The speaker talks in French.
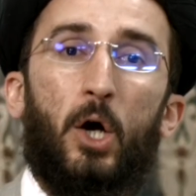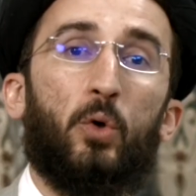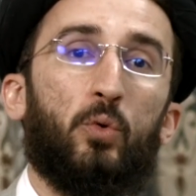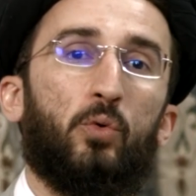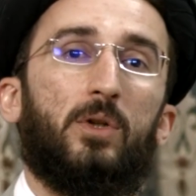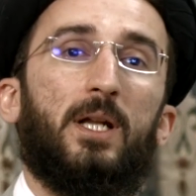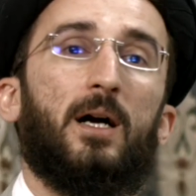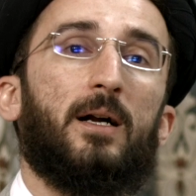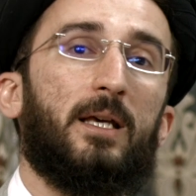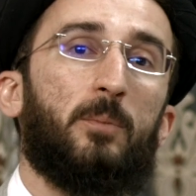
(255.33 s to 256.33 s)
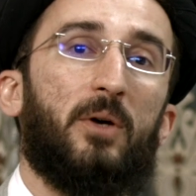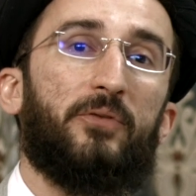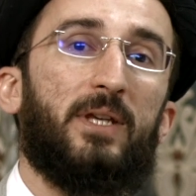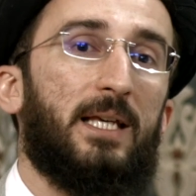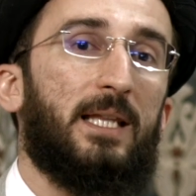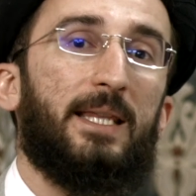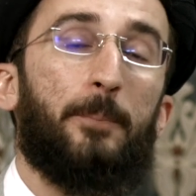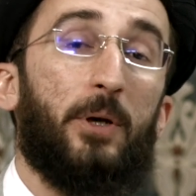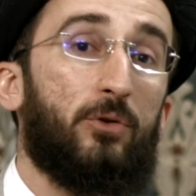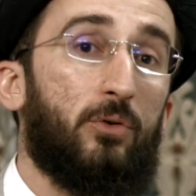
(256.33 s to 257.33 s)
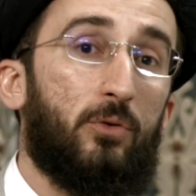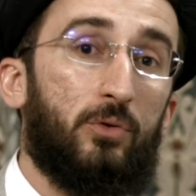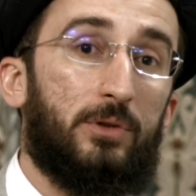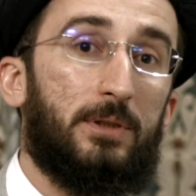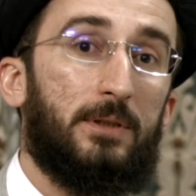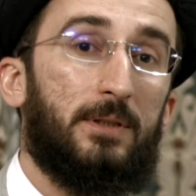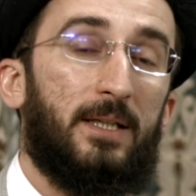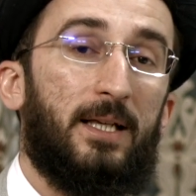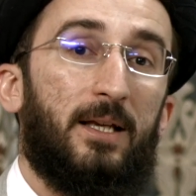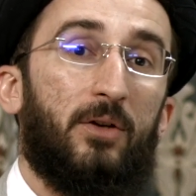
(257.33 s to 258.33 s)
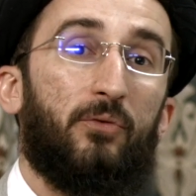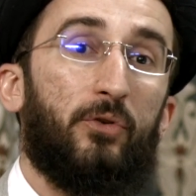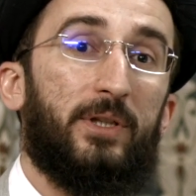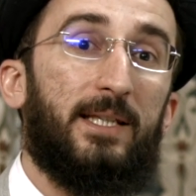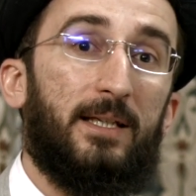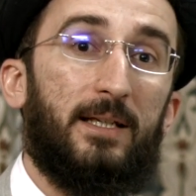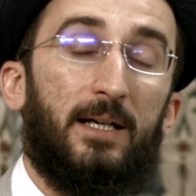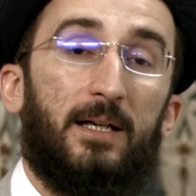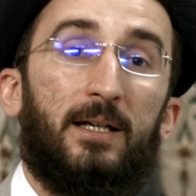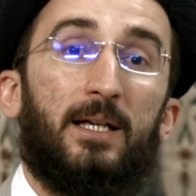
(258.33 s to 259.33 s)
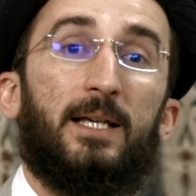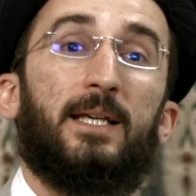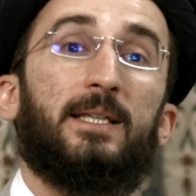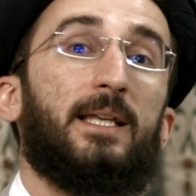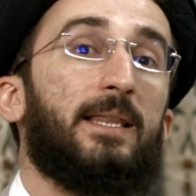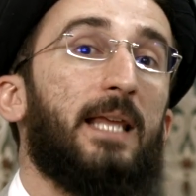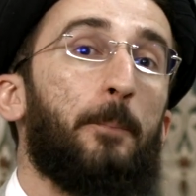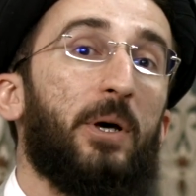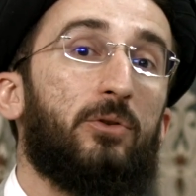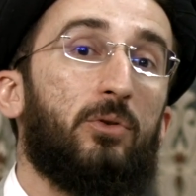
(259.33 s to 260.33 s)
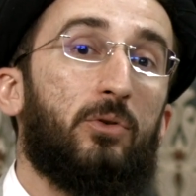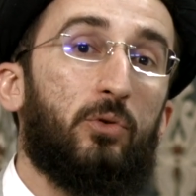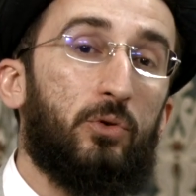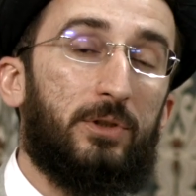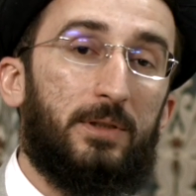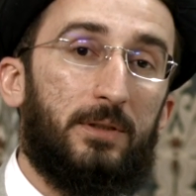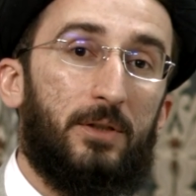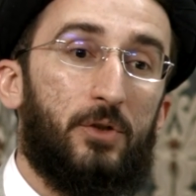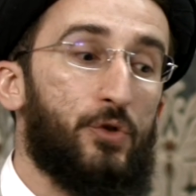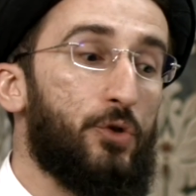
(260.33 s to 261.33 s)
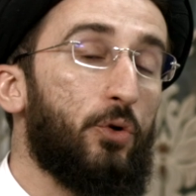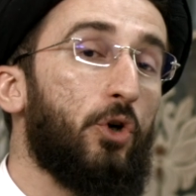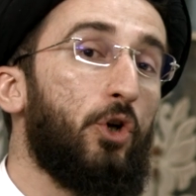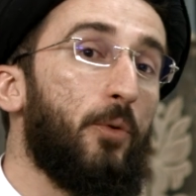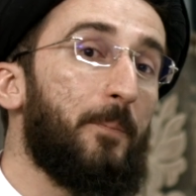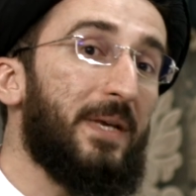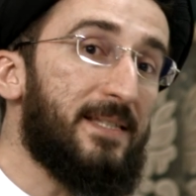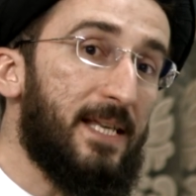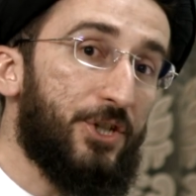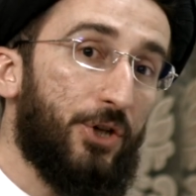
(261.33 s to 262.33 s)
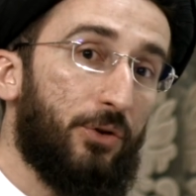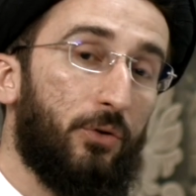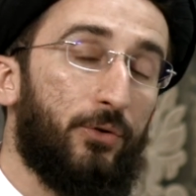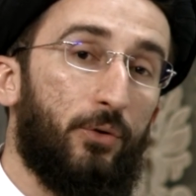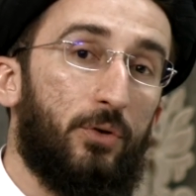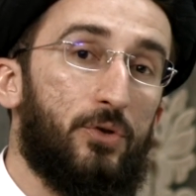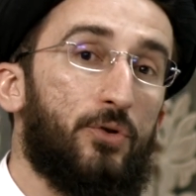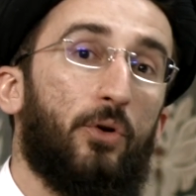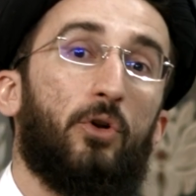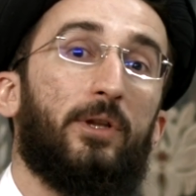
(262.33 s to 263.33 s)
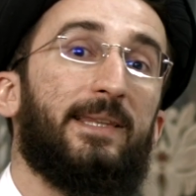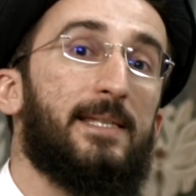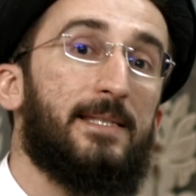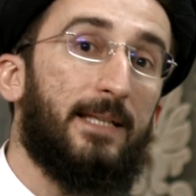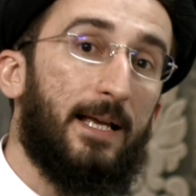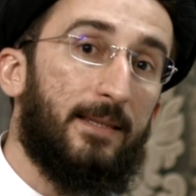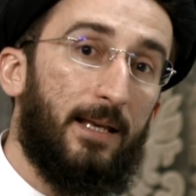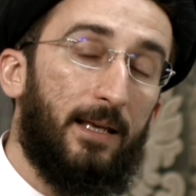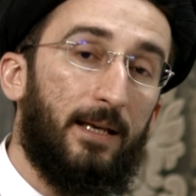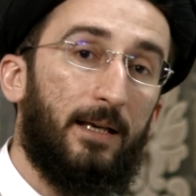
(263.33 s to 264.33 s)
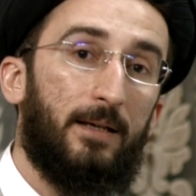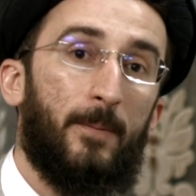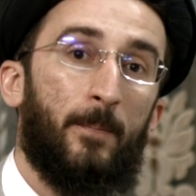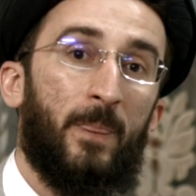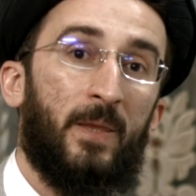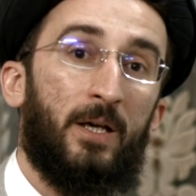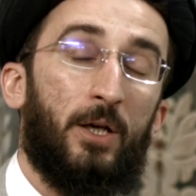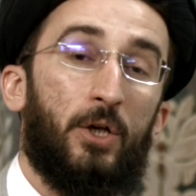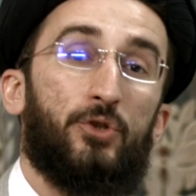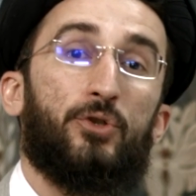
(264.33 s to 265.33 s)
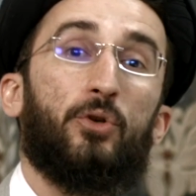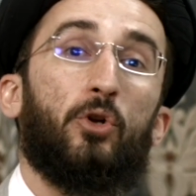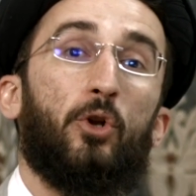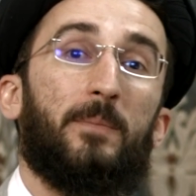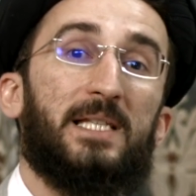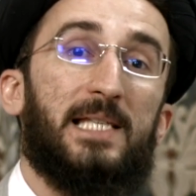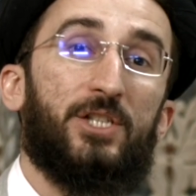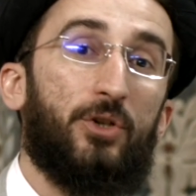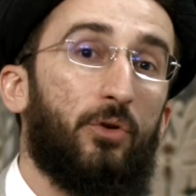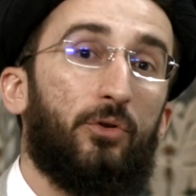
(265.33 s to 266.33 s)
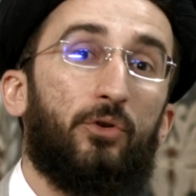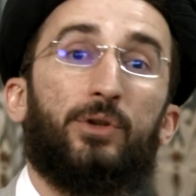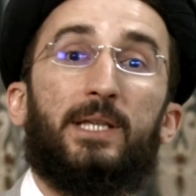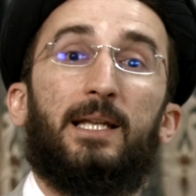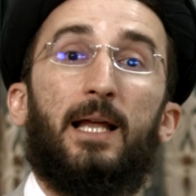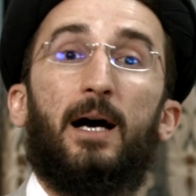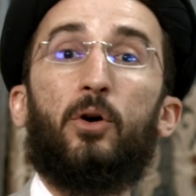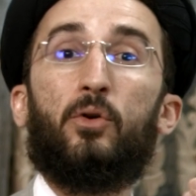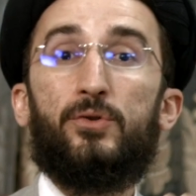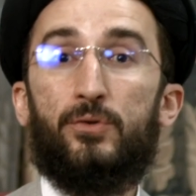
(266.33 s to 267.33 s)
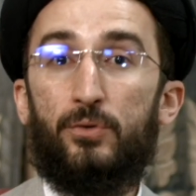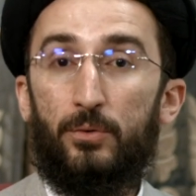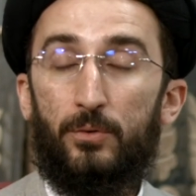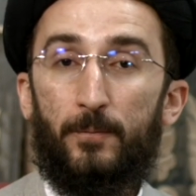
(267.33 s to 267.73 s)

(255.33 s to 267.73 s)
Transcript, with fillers: ou la il n'y a pas de doute veut dire qu'il n'y a pas de doute sur le messager de Dieu, sur le destinataire, sur le messager de Dieu qui l'a reçu.